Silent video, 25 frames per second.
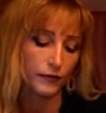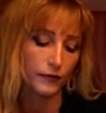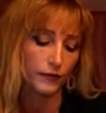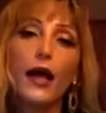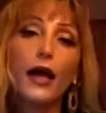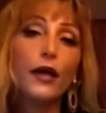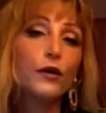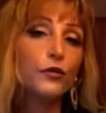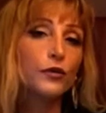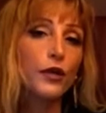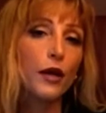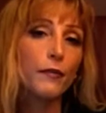
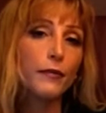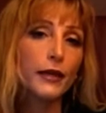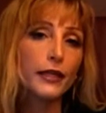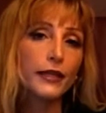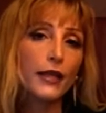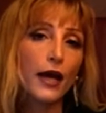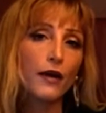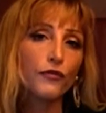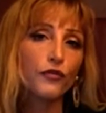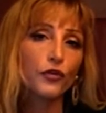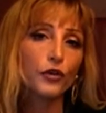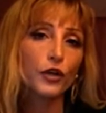È una
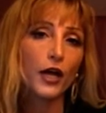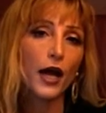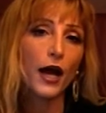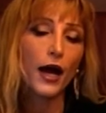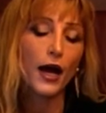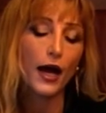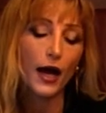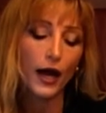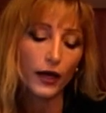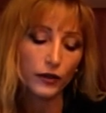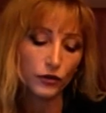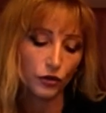
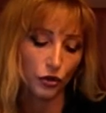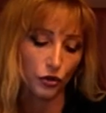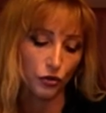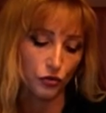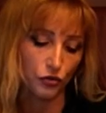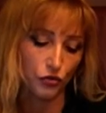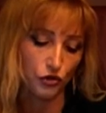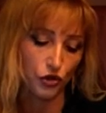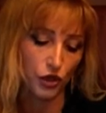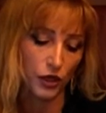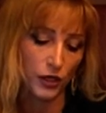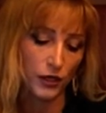metafora
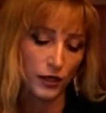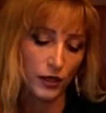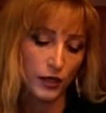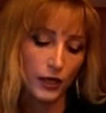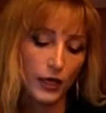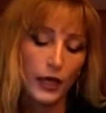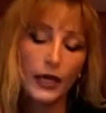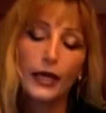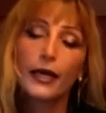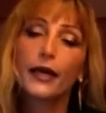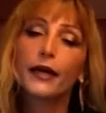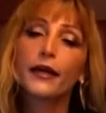atroce
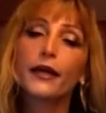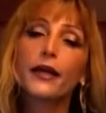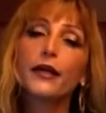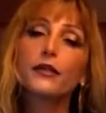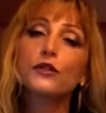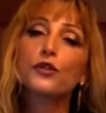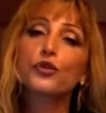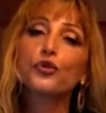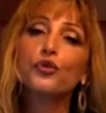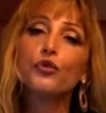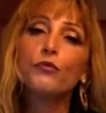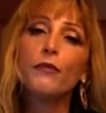che
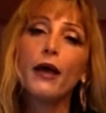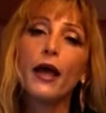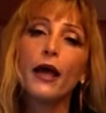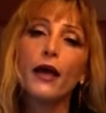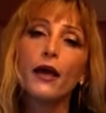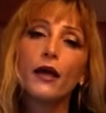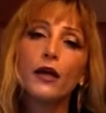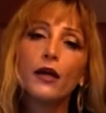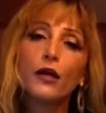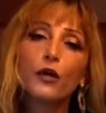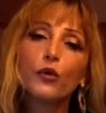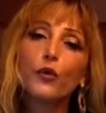
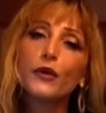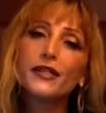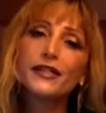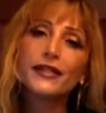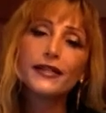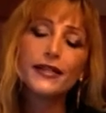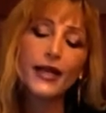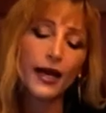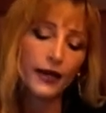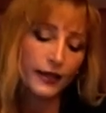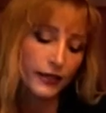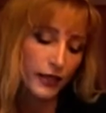riassume
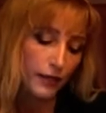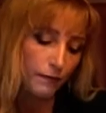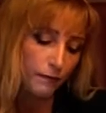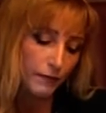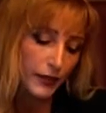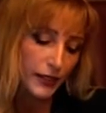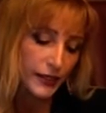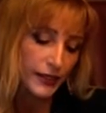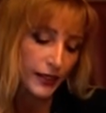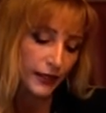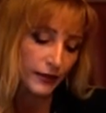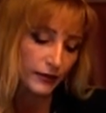questi anni
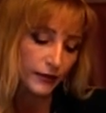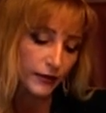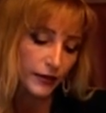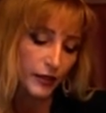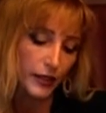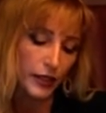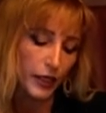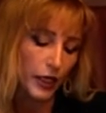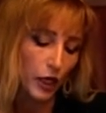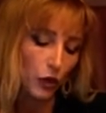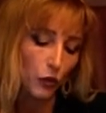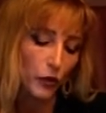
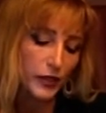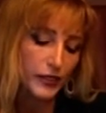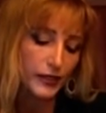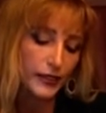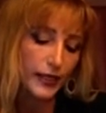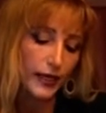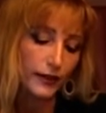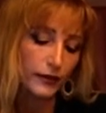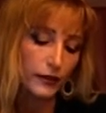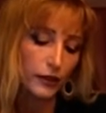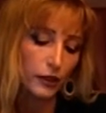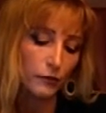bizantini,
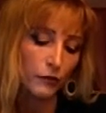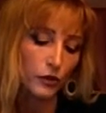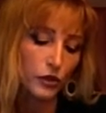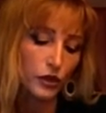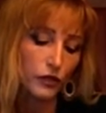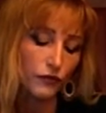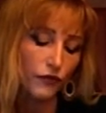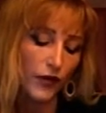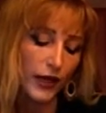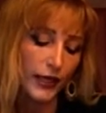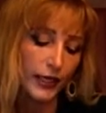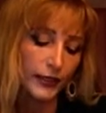questa
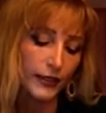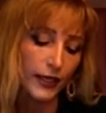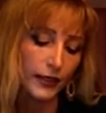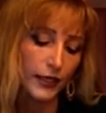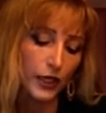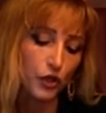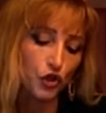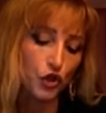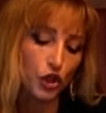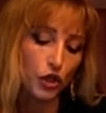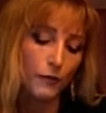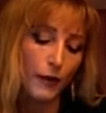atmosfera da
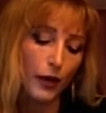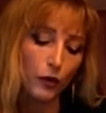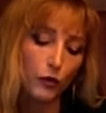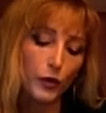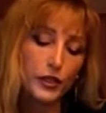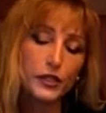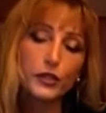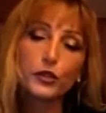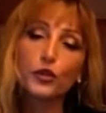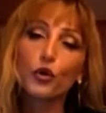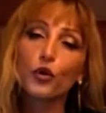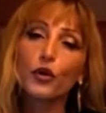regime,
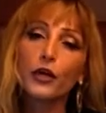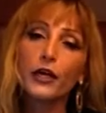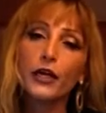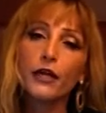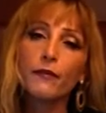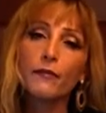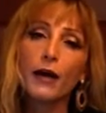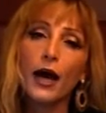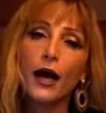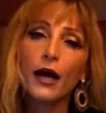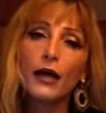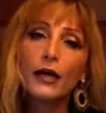questo
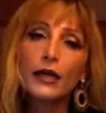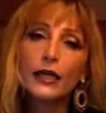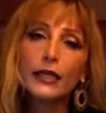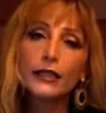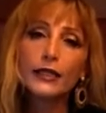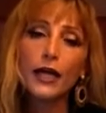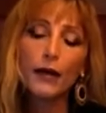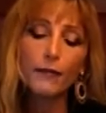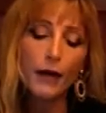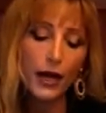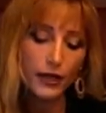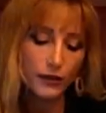clima
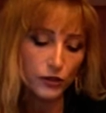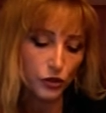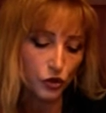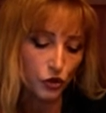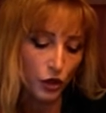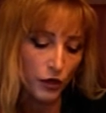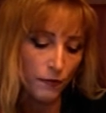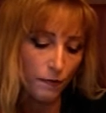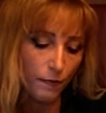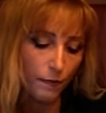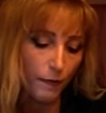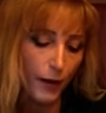da
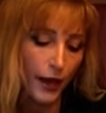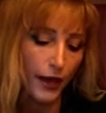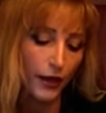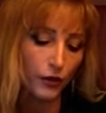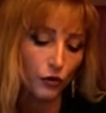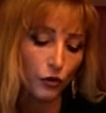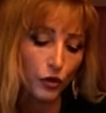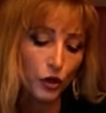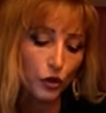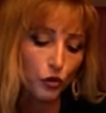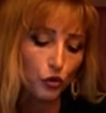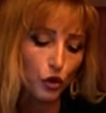basso
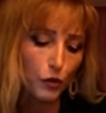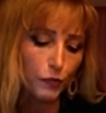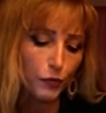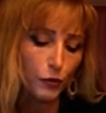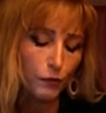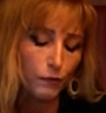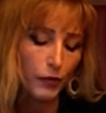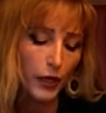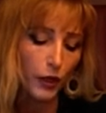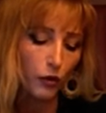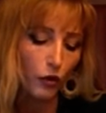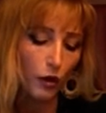impero in cui
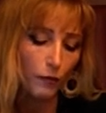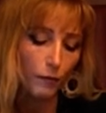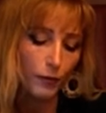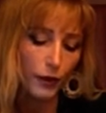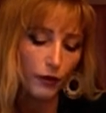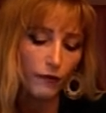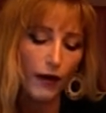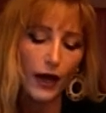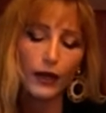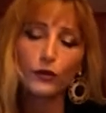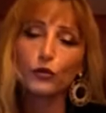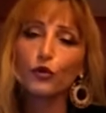pubblico e
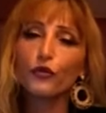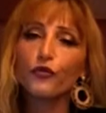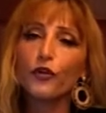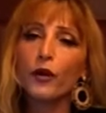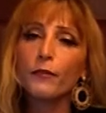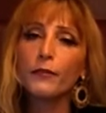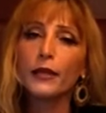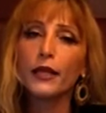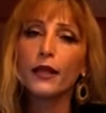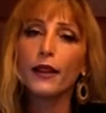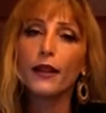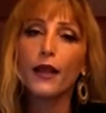privato,
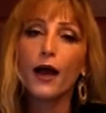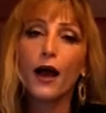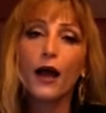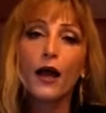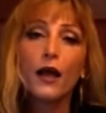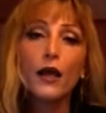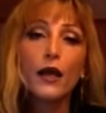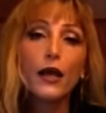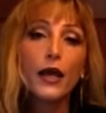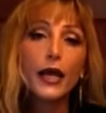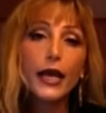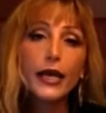famiglia
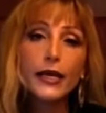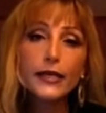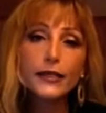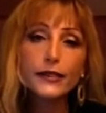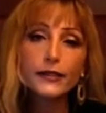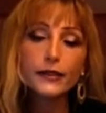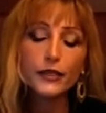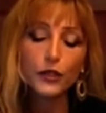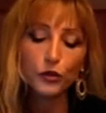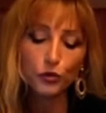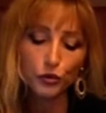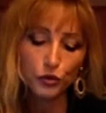e
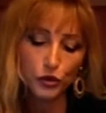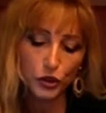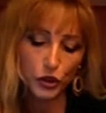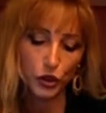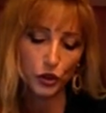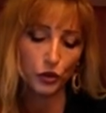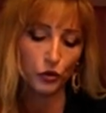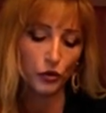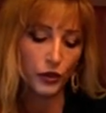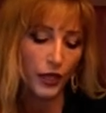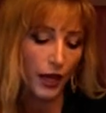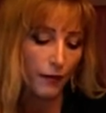
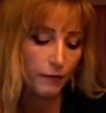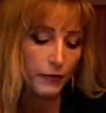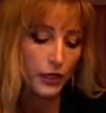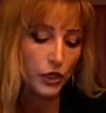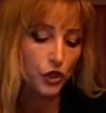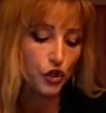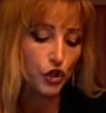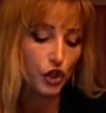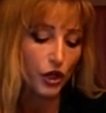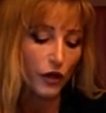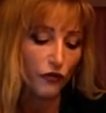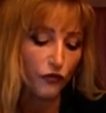istituzioni,
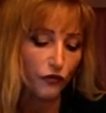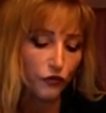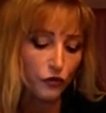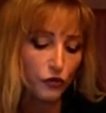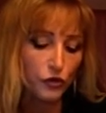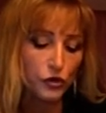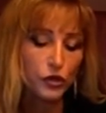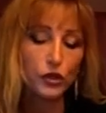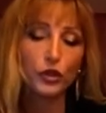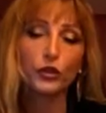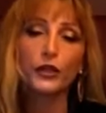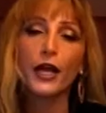amici e
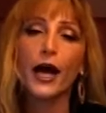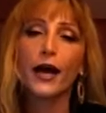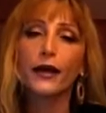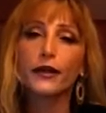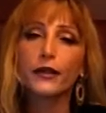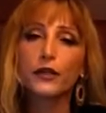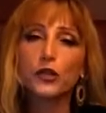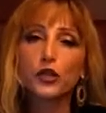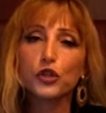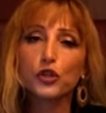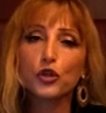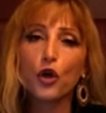
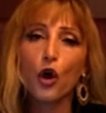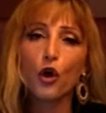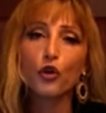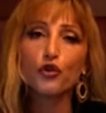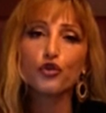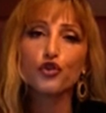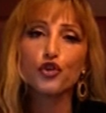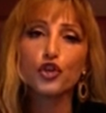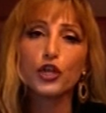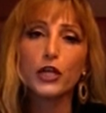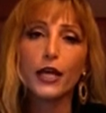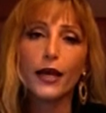funzionari,
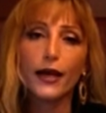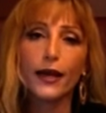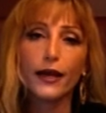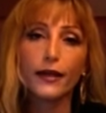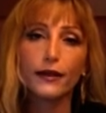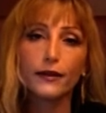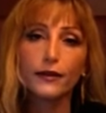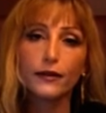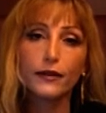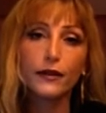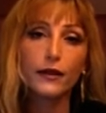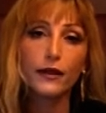soci
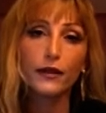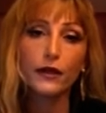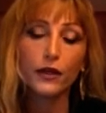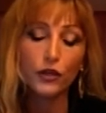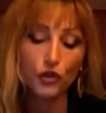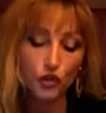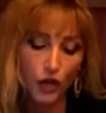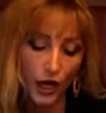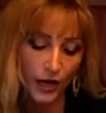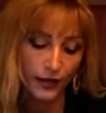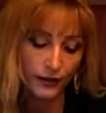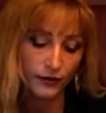e
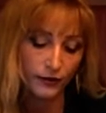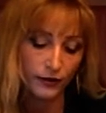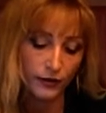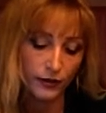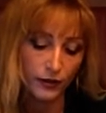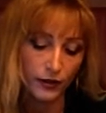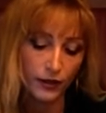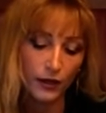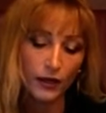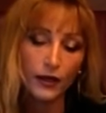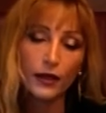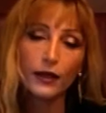
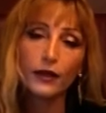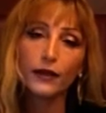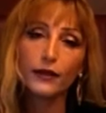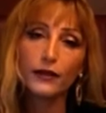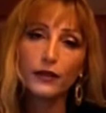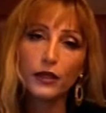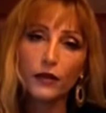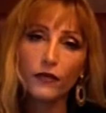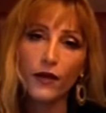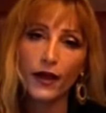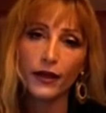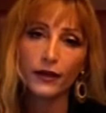dirigenti
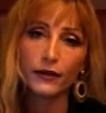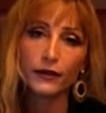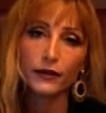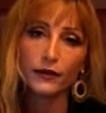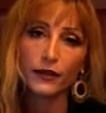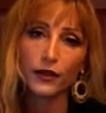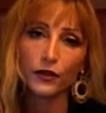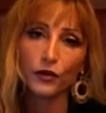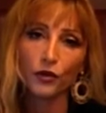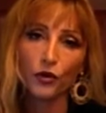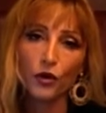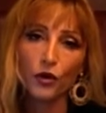diventano